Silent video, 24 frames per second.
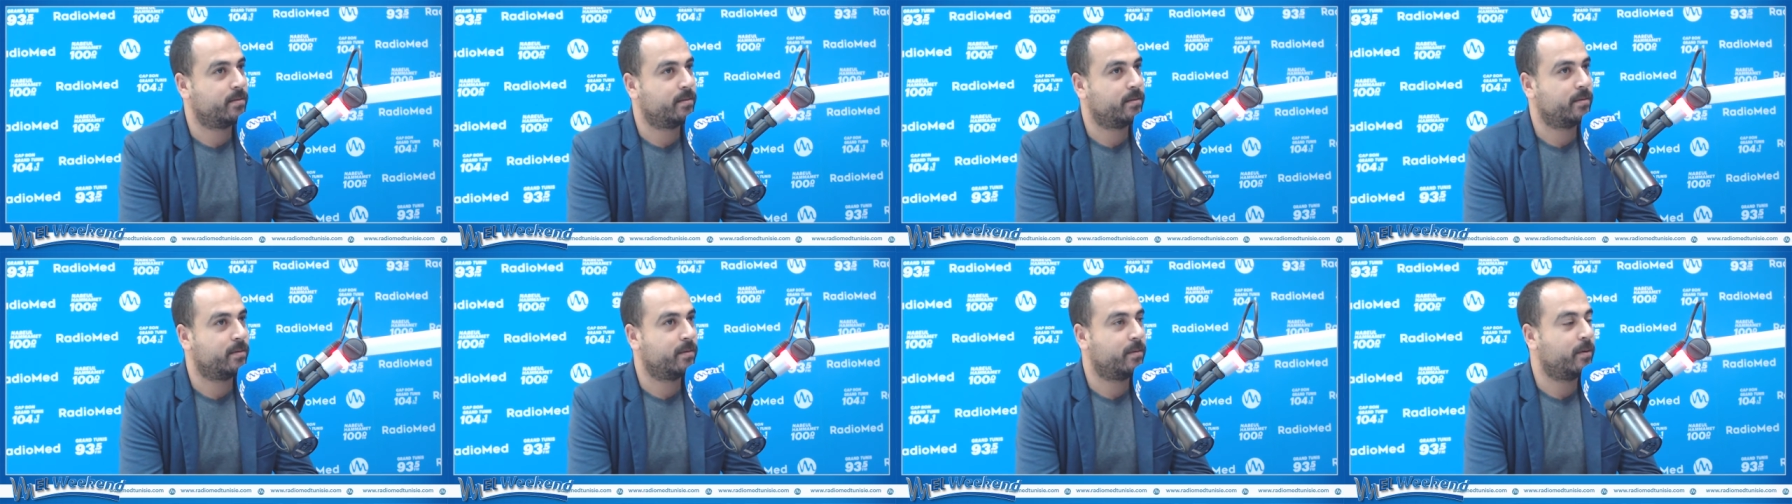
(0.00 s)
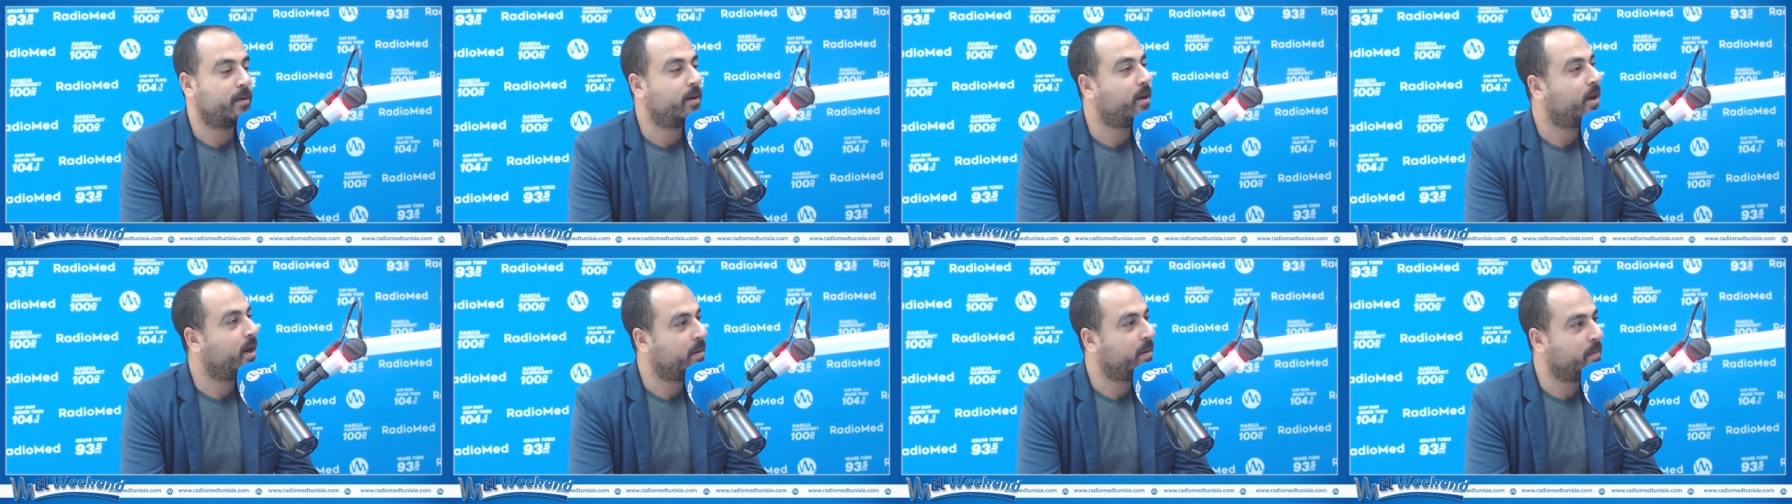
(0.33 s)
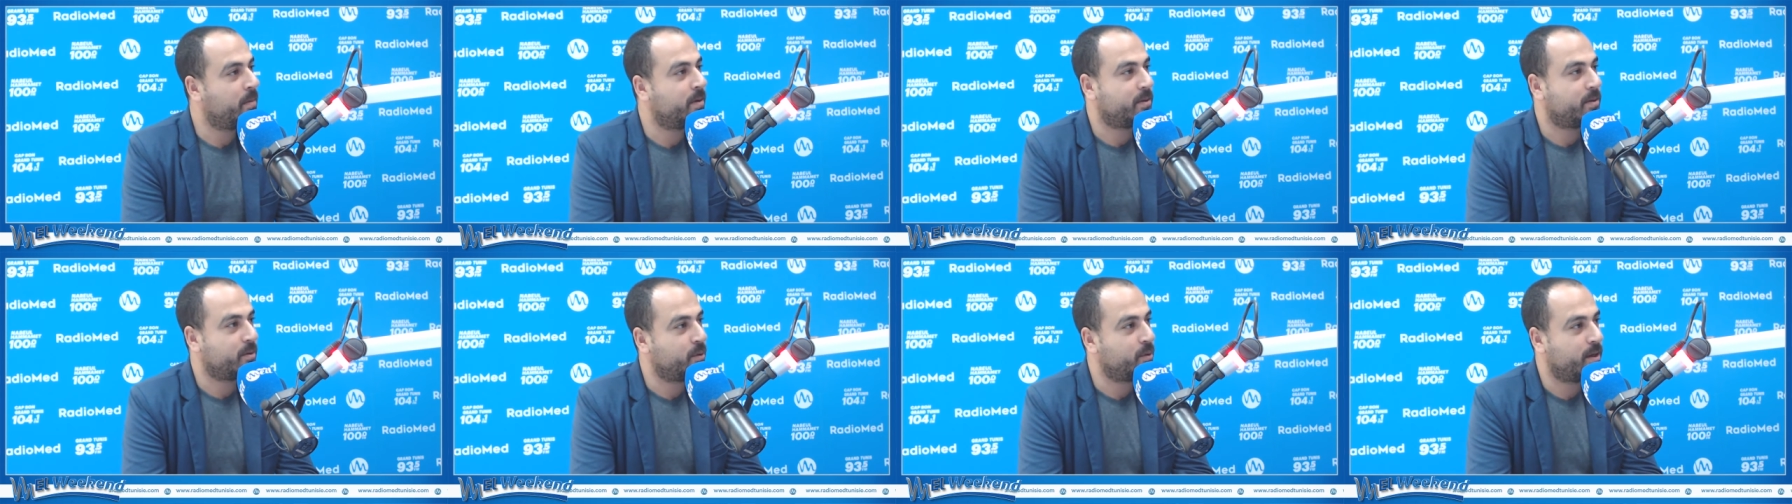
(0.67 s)
والله
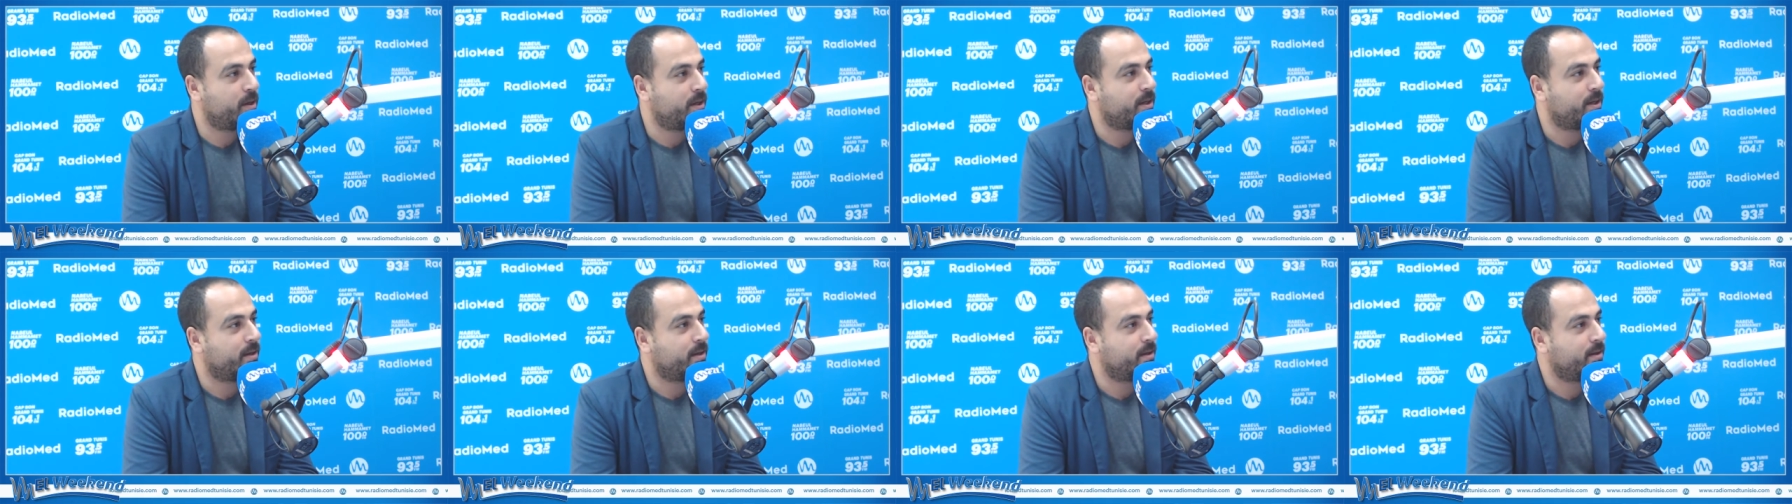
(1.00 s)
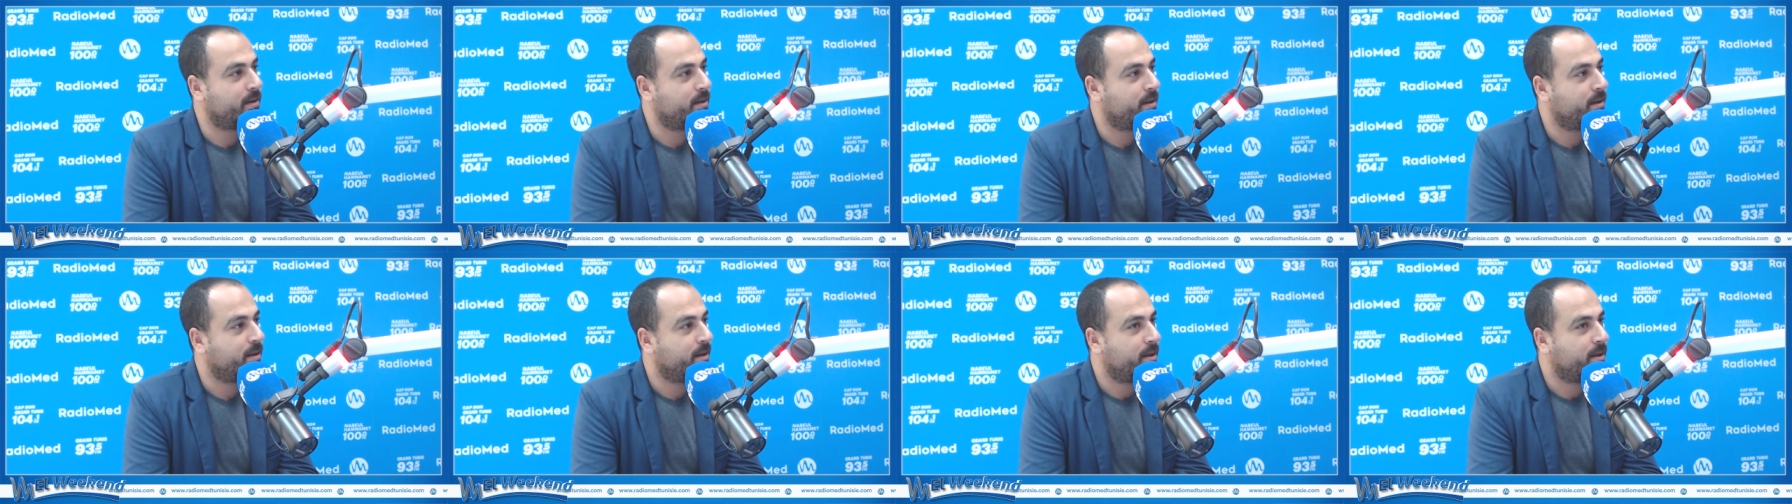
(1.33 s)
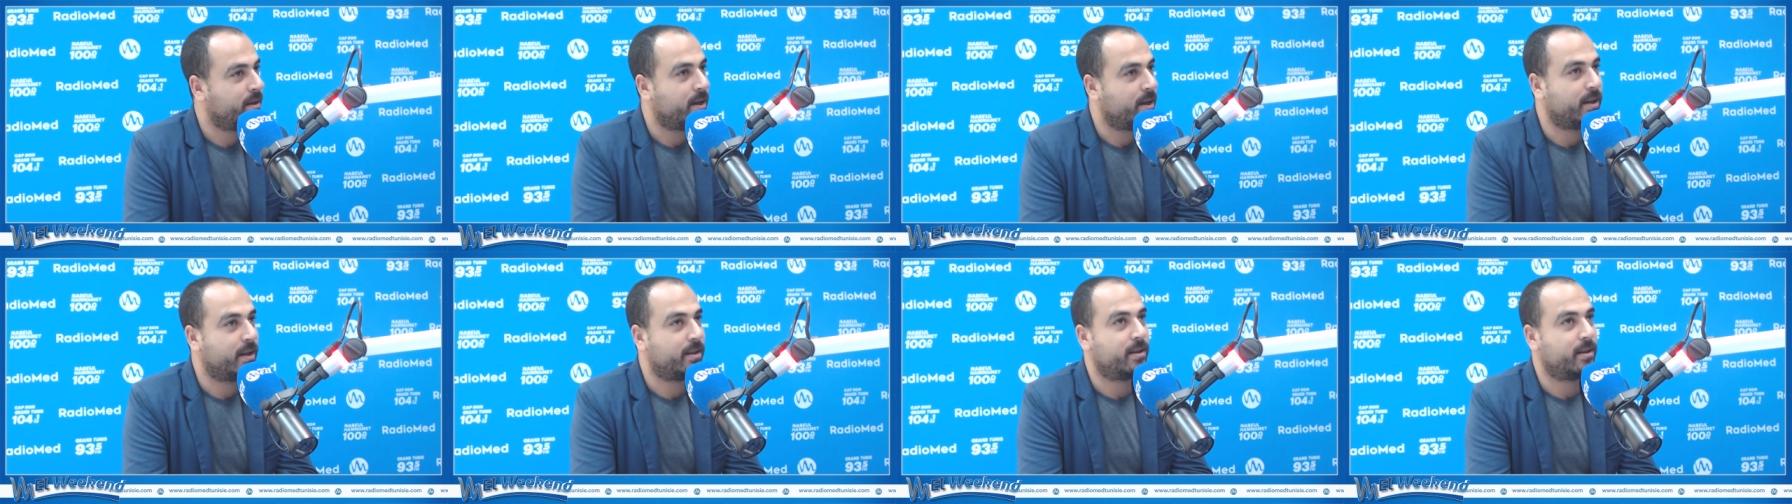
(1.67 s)
مسؤوليه
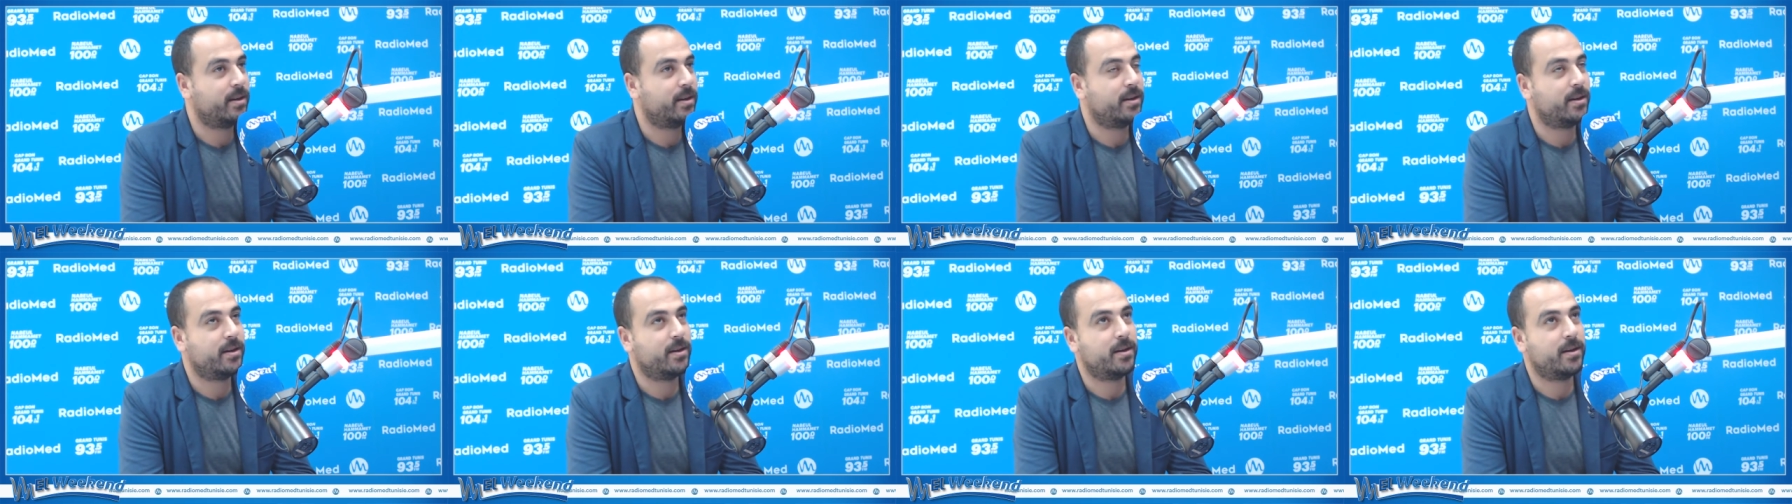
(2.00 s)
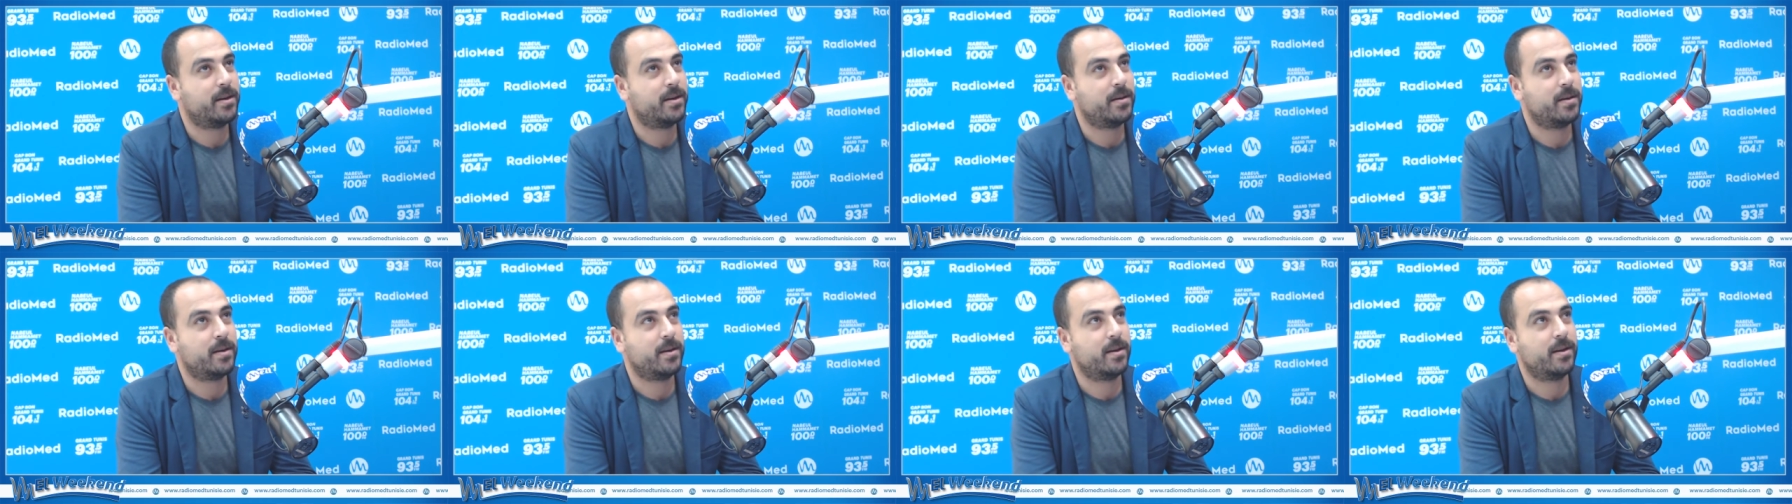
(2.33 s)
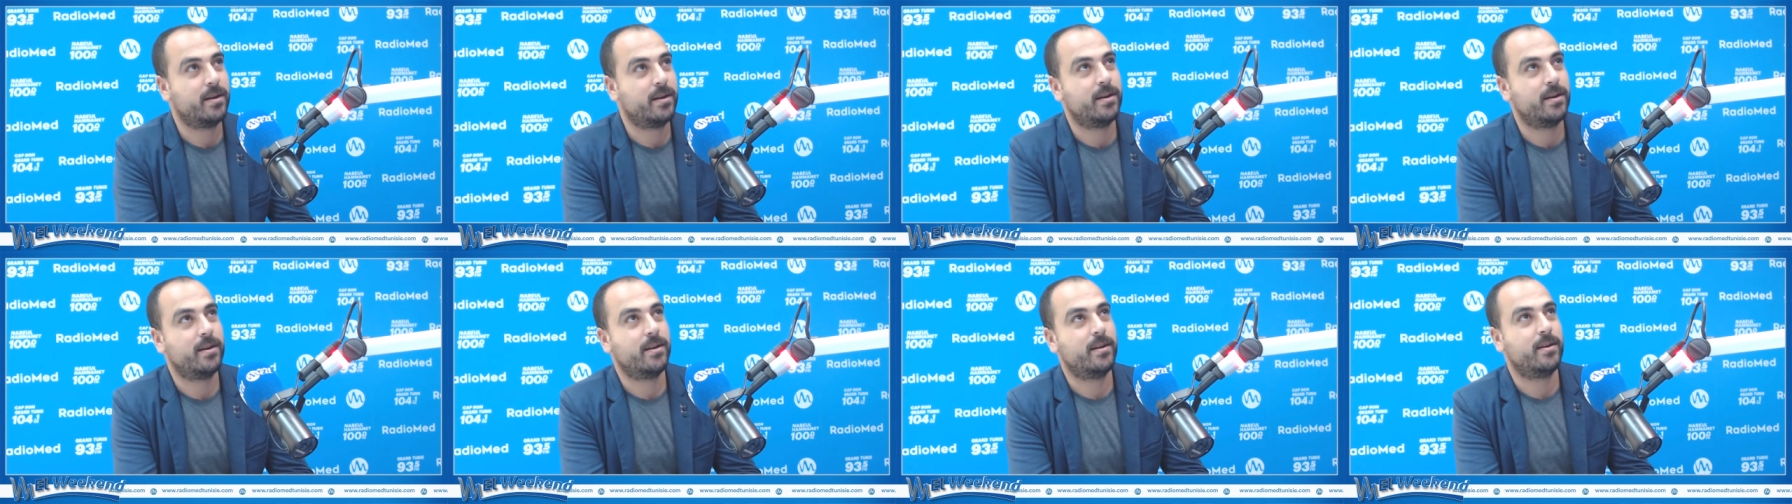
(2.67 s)
خاطر
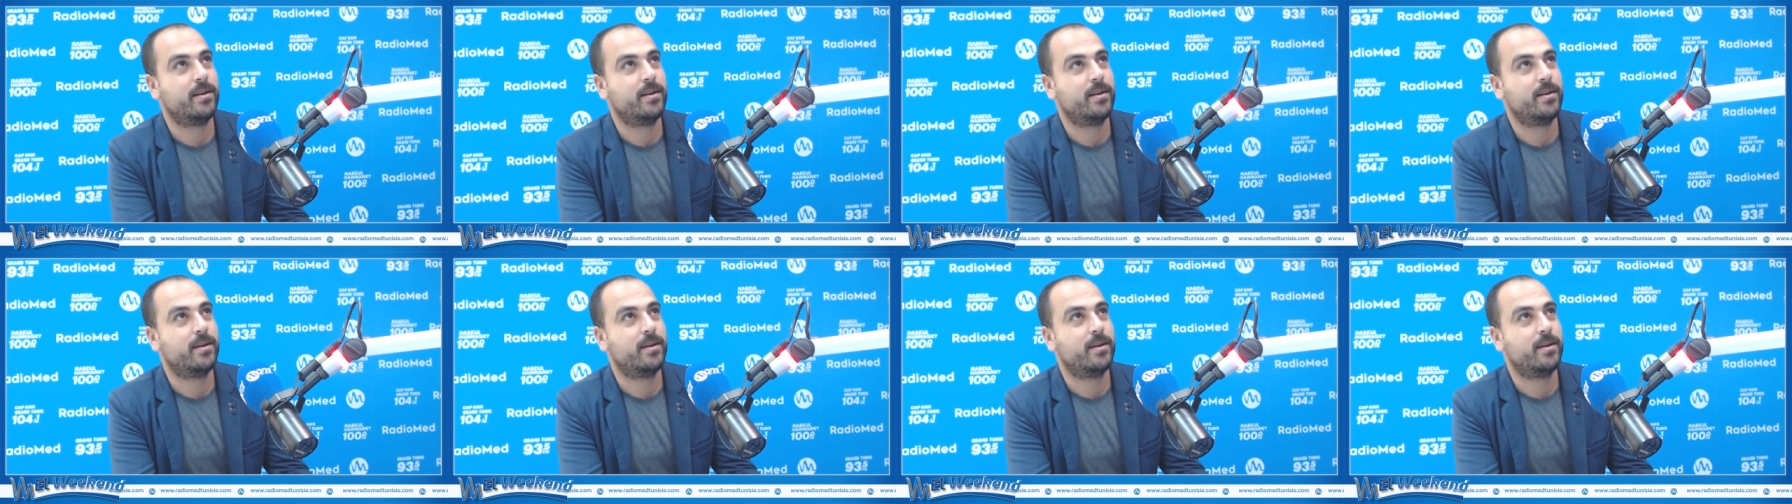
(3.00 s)
آه،